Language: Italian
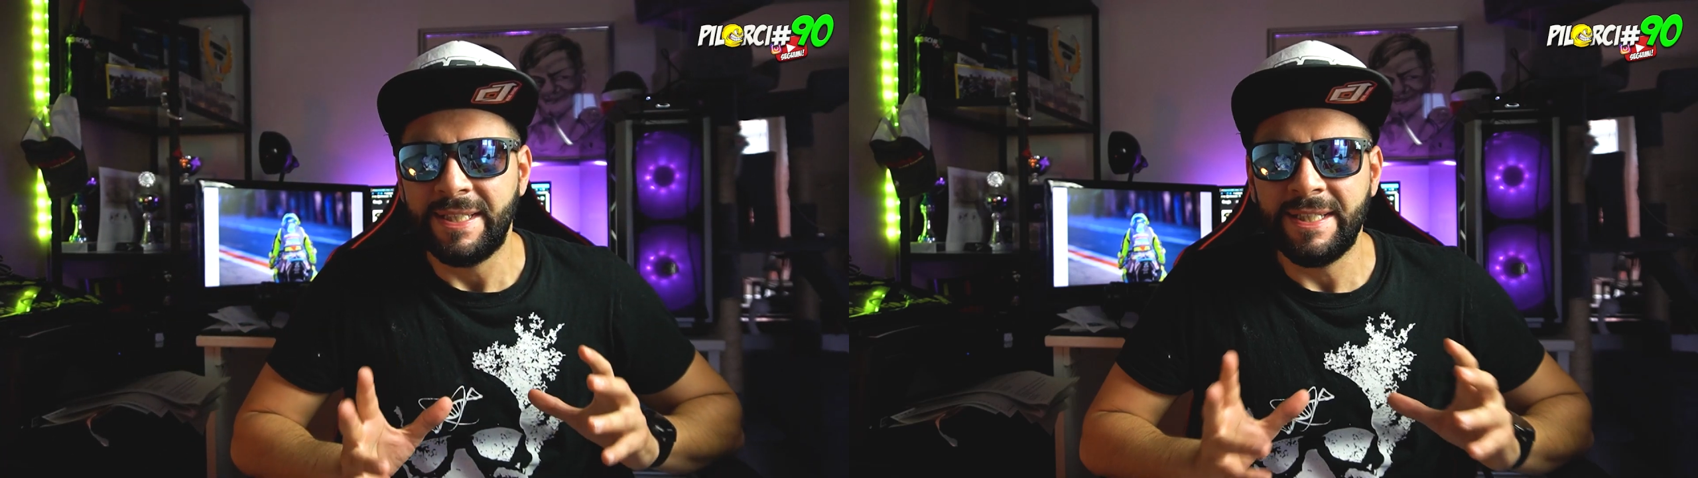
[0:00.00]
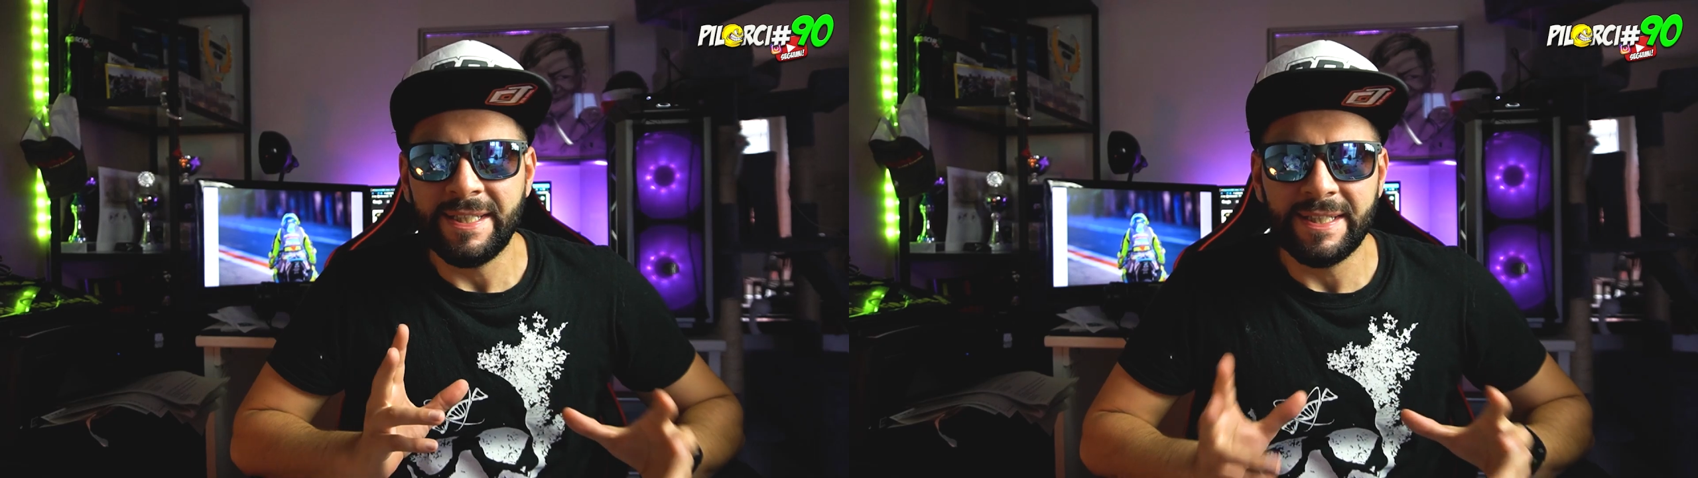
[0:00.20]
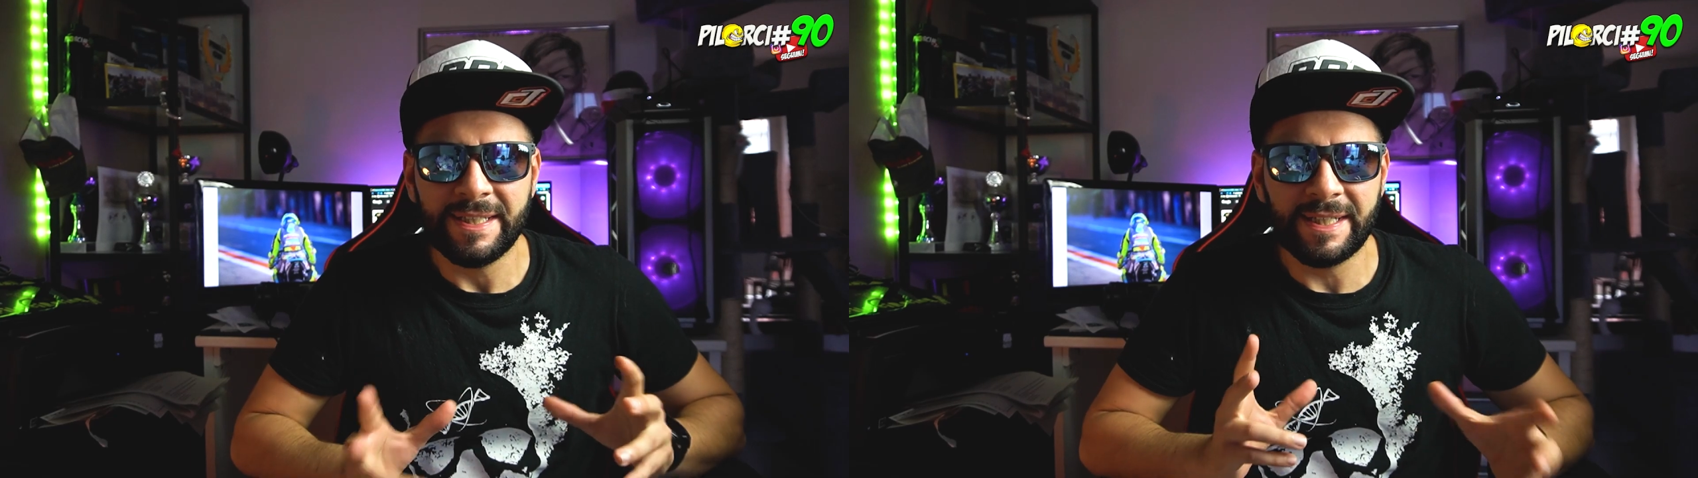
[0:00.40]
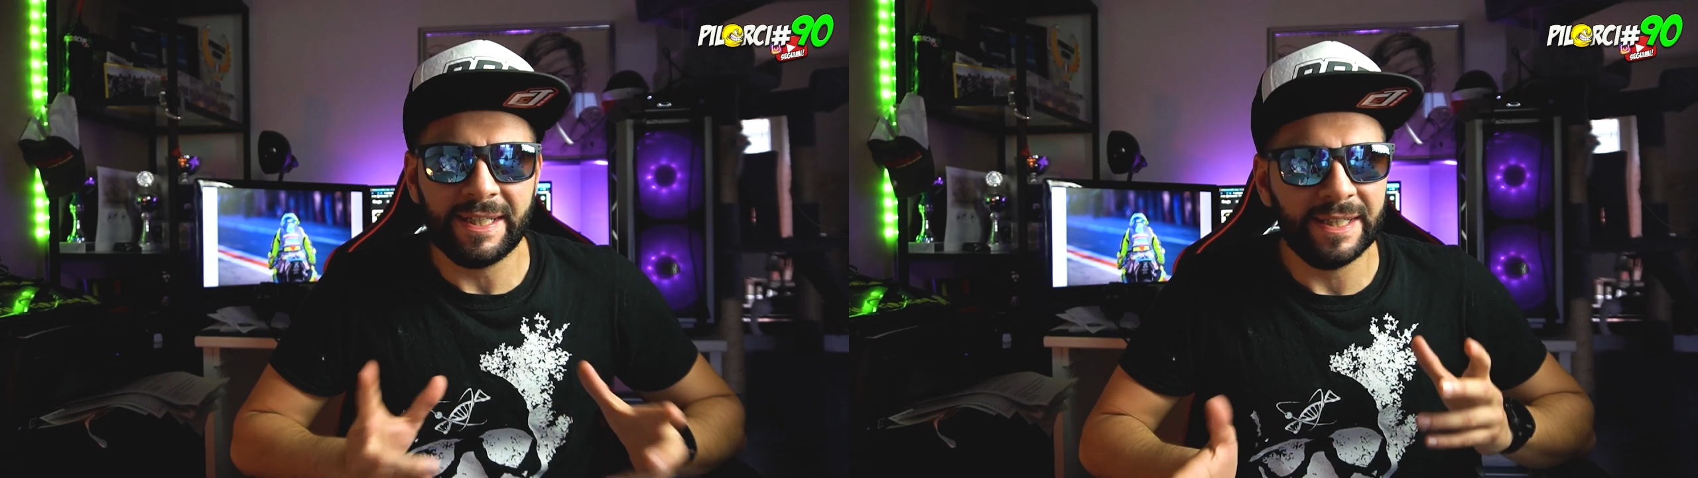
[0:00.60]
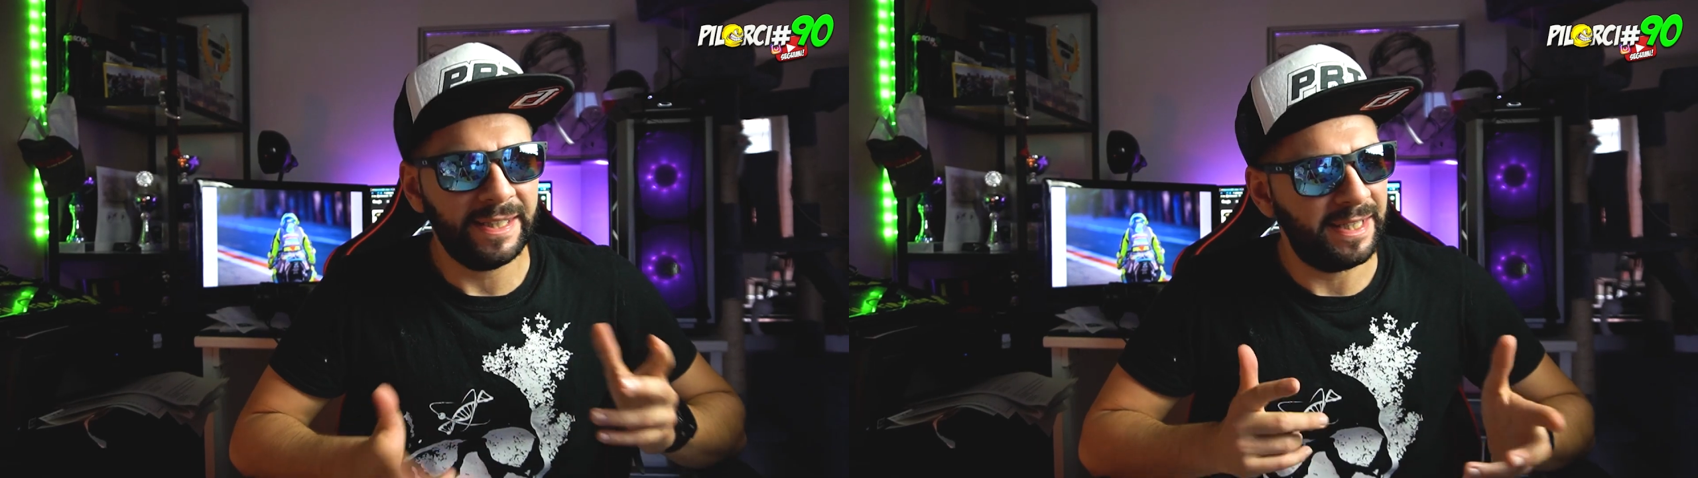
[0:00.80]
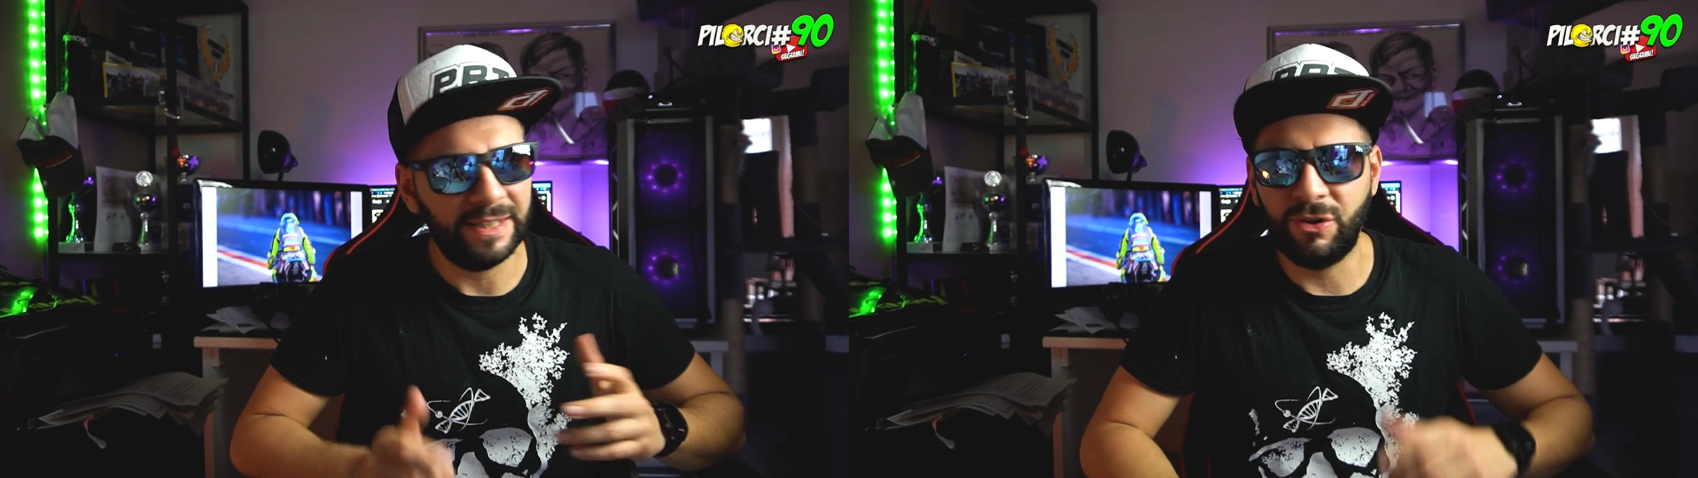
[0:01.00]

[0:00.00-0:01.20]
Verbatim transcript: e niente,